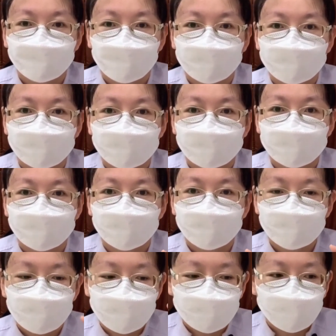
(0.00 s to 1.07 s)
น
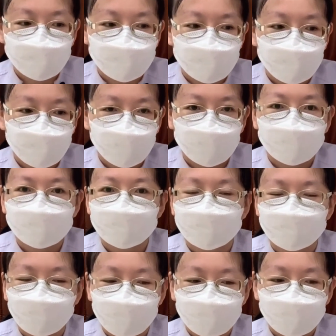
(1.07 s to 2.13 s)
ไม่ได้กดงี้นะคะบางค
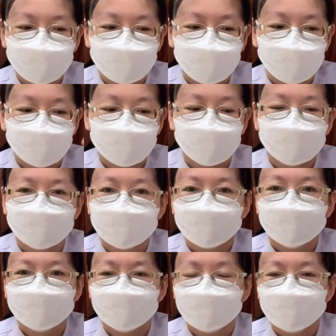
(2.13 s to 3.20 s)
นชอบกดเนี่ย
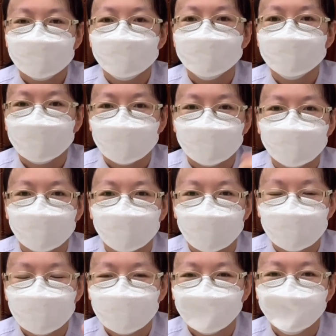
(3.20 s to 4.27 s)
ตึงๆไม่ไม่ทันบว
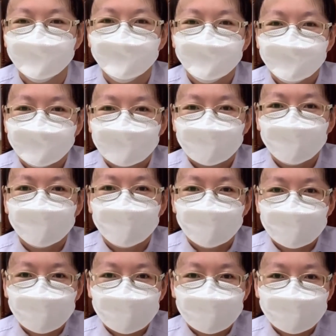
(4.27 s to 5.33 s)
ม กดล
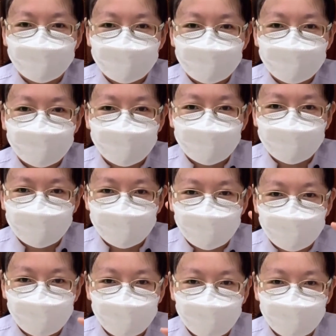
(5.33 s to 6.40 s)
งไปเลยใจเย็นๆก
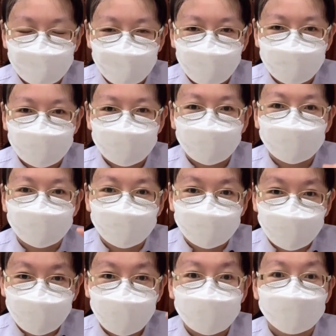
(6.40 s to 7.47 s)
ดลงไป กดตรงห
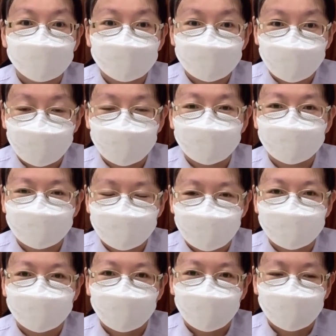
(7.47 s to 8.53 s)
น้าแข้งที่เตะแล้วจะเจ็
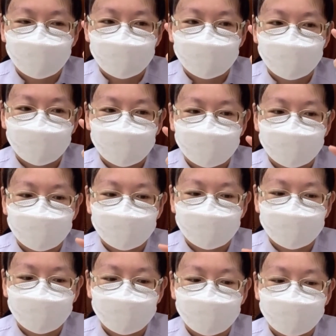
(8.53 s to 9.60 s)
บนะคะ กดลงไปจื
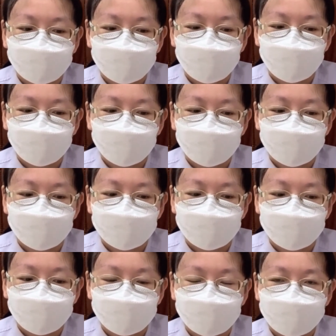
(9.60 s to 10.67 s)
ดแล้วก็นับหนึ่
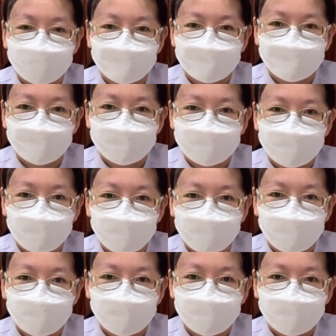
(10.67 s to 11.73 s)
งสอ
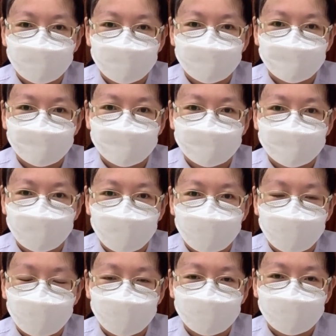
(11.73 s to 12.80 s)
งสา
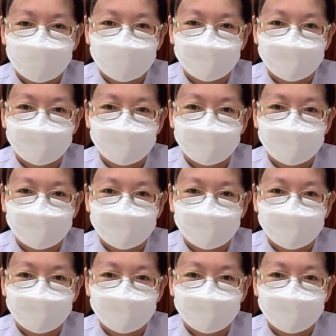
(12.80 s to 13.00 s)
ม